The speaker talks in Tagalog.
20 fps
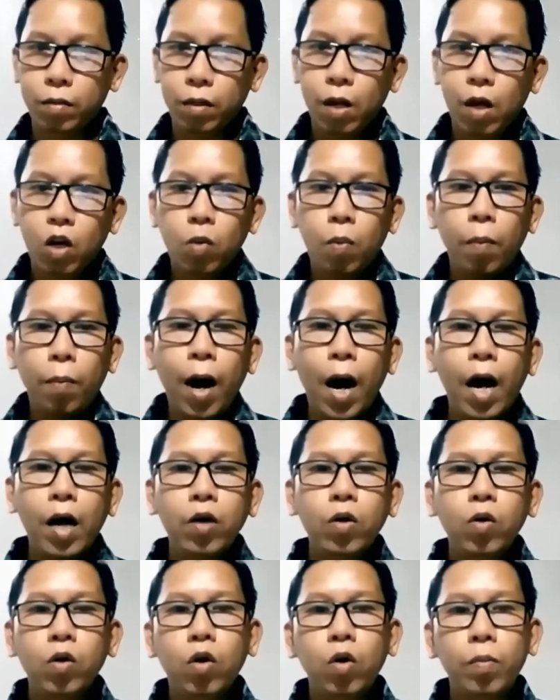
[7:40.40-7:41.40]
Kung
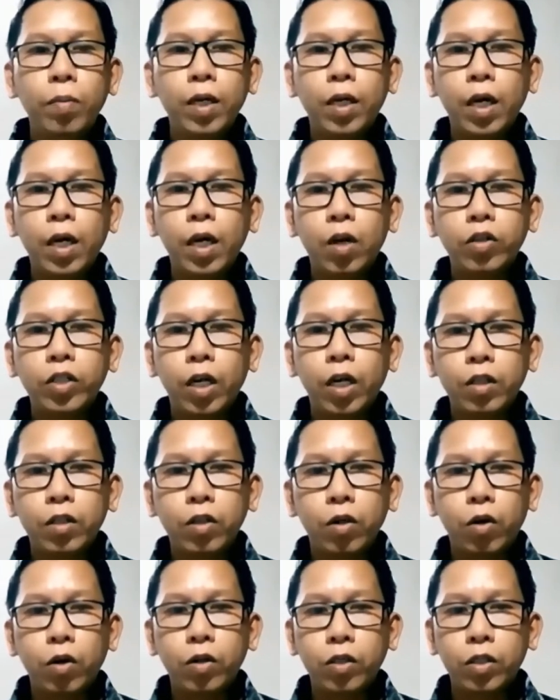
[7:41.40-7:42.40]
paanong kumikilos ang
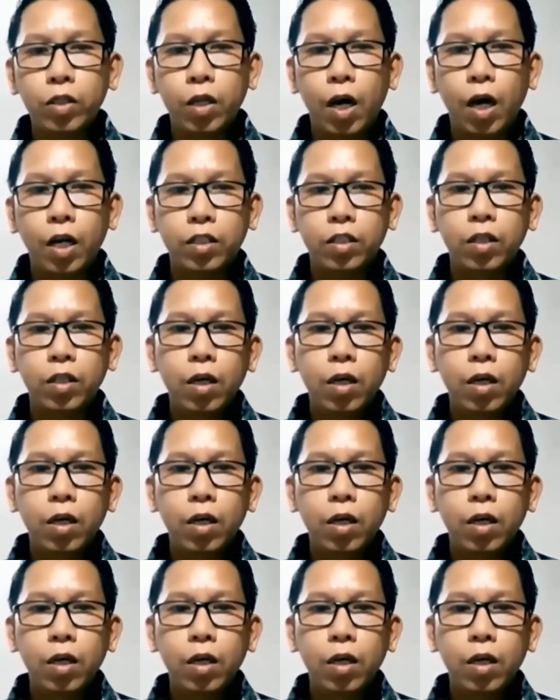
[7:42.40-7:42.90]
Diyos as